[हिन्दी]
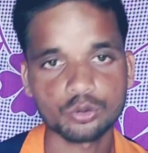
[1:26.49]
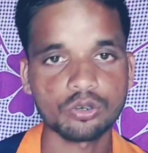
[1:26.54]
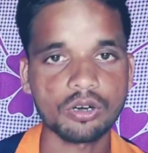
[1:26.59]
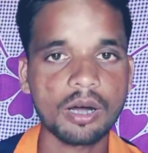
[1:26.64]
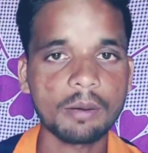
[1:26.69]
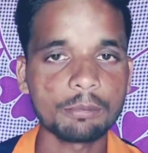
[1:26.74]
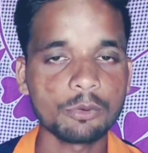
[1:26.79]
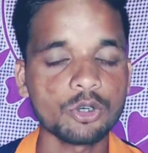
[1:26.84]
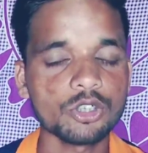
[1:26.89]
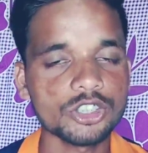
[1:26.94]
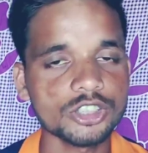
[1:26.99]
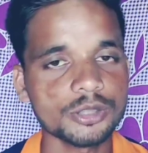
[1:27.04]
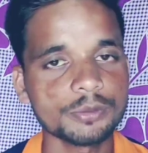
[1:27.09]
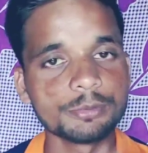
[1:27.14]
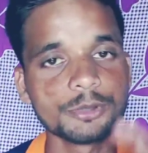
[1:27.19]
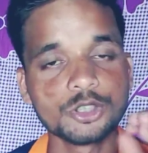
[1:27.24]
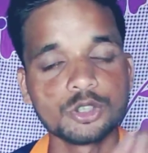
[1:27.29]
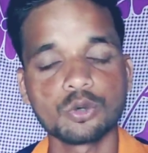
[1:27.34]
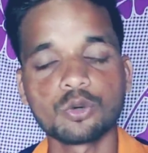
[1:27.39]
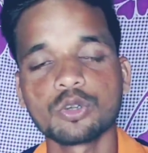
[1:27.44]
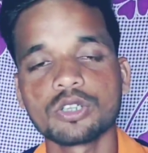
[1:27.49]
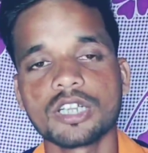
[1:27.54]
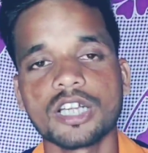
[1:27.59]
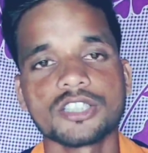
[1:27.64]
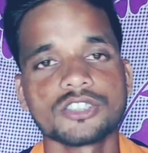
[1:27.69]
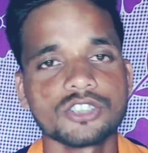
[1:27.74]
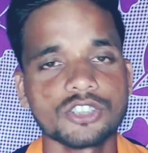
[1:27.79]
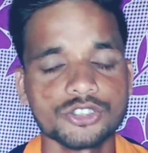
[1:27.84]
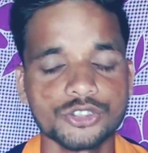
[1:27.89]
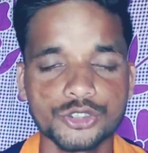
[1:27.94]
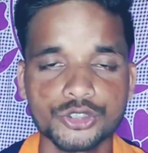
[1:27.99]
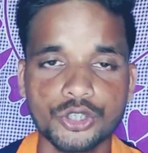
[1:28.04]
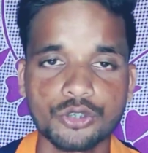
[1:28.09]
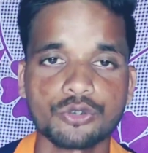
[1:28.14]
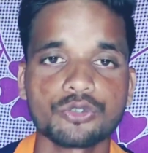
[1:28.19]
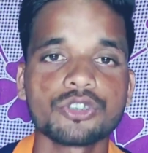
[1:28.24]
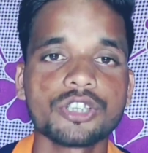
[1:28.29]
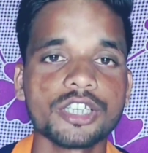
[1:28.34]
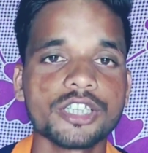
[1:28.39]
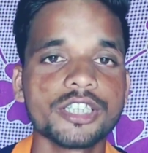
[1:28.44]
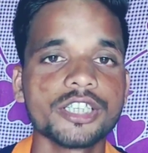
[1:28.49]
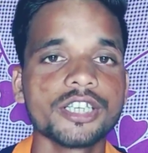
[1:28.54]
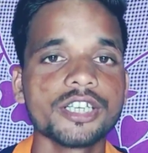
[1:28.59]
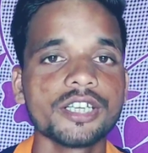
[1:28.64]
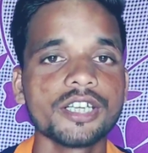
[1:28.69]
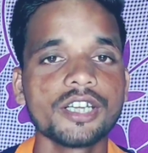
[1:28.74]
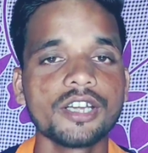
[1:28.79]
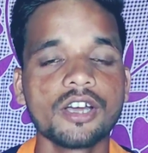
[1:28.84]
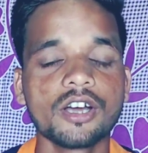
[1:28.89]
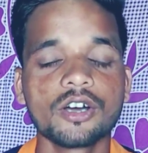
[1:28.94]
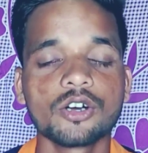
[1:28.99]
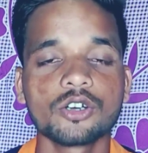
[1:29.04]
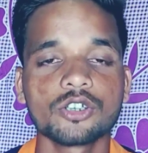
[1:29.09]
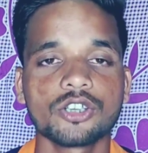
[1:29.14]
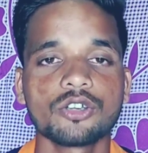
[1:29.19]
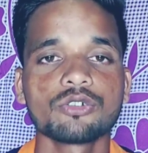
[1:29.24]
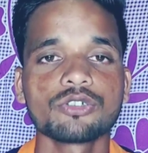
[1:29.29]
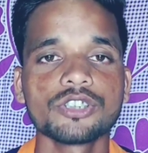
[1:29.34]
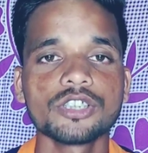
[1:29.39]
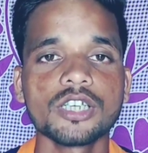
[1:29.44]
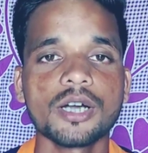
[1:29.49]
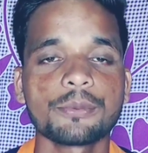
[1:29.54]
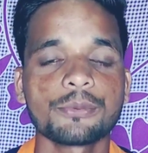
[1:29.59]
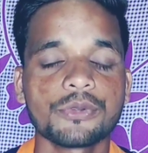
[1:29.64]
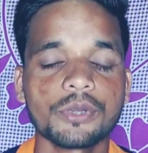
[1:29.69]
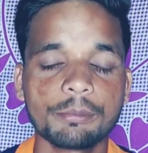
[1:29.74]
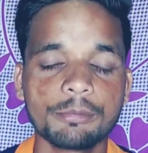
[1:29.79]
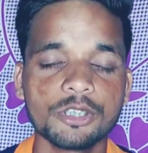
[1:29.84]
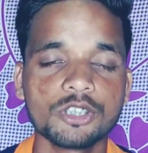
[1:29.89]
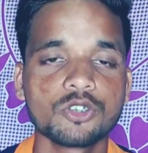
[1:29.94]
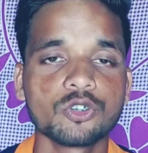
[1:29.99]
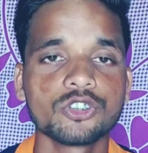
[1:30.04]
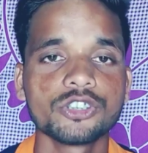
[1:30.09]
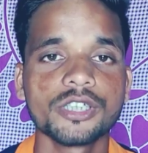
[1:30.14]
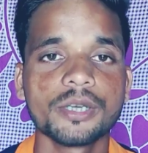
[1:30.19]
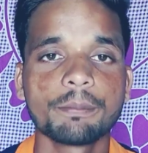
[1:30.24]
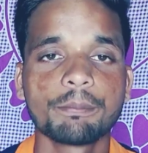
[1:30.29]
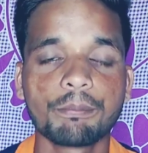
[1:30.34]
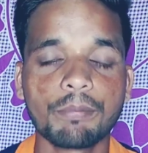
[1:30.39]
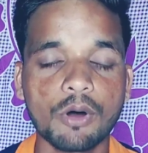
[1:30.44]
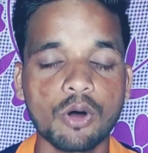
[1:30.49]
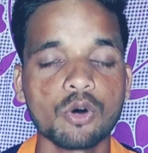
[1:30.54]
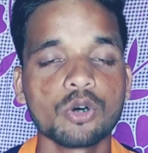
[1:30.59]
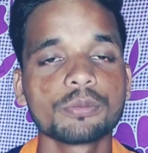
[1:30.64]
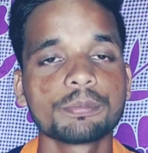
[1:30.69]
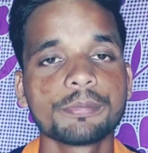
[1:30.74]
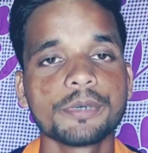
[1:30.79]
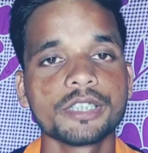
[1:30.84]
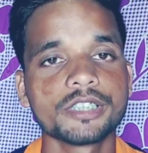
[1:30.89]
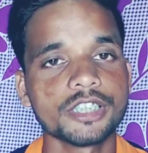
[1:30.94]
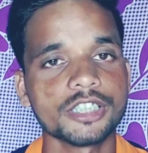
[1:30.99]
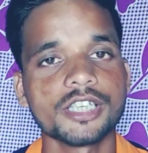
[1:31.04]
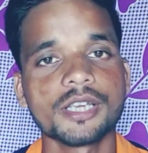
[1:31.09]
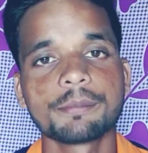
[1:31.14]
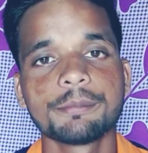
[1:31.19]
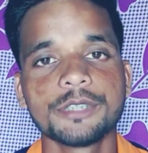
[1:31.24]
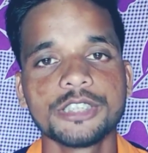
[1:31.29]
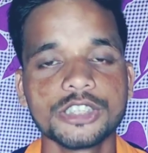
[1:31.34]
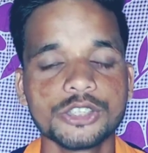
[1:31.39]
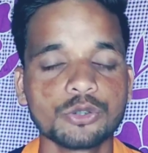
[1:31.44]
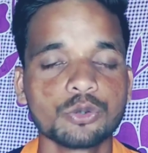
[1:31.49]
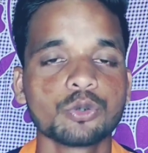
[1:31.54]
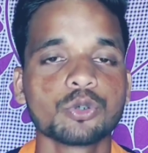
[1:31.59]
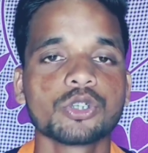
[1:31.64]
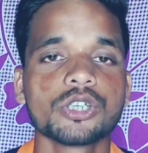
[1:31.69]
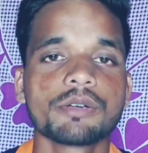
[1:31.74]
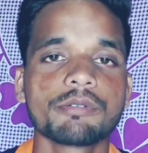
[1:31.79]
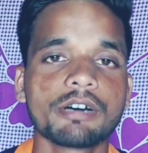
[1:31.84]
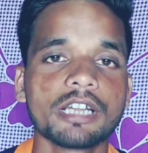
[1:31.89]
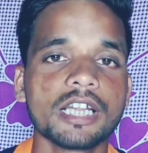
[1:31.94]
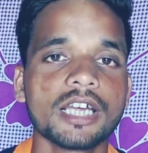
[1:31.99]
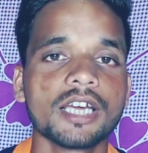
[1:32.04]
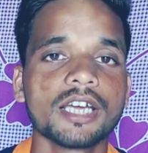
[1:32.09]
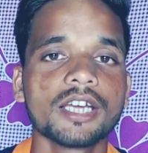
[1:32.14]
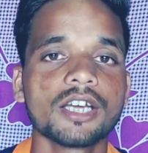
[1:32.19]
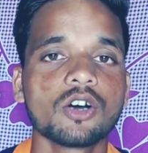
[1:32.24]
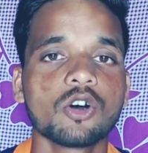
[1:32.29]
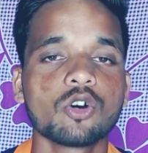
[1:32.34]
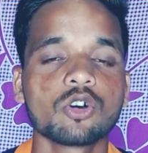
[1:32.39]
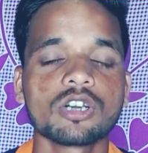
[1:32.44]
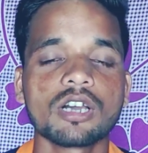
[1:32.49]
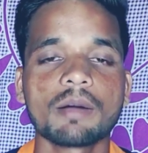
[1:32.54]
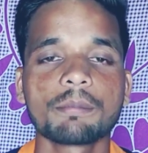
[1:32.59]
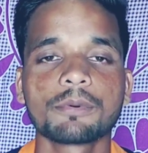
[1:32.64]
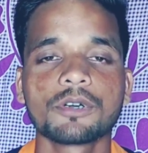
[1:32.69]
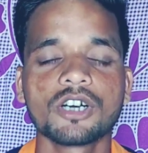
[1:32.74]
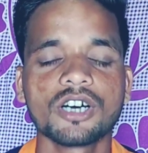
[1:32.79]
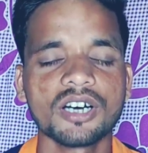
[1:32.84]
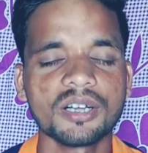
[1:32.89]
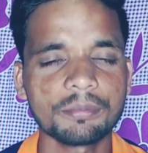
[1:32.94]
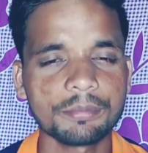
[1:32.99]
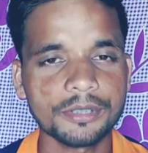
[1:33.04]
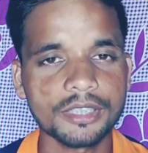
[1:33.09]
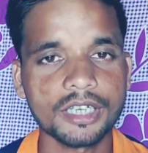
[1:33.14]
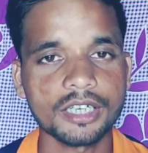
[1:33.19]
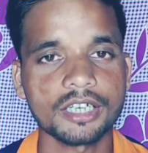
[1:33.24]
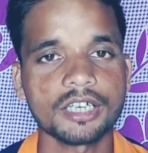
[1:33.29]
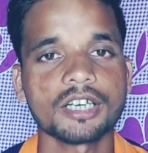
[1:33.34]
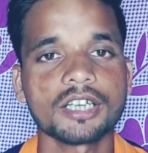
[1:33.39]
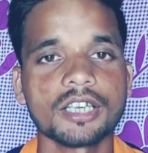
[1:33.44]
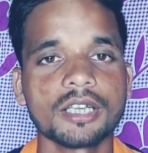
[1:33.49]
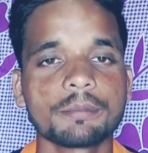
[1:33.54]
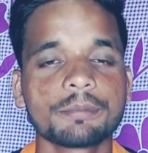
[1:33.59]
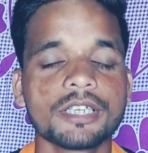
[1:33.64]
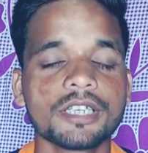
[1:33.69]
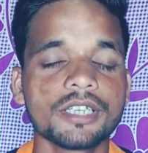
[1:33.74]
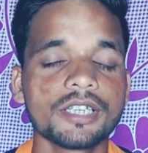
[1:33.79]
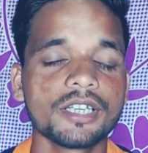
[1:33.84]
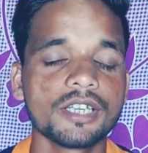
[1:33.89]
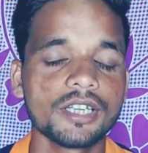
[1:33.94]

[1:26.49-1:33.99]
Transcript: आप लोग इस वीडियो को लास्ट तक ज़रूर देखिए क्योंकि आप सभी के लिए बहुत बेहतर ये वीडियो होने वाला है और आप घर पे रह कर के अपने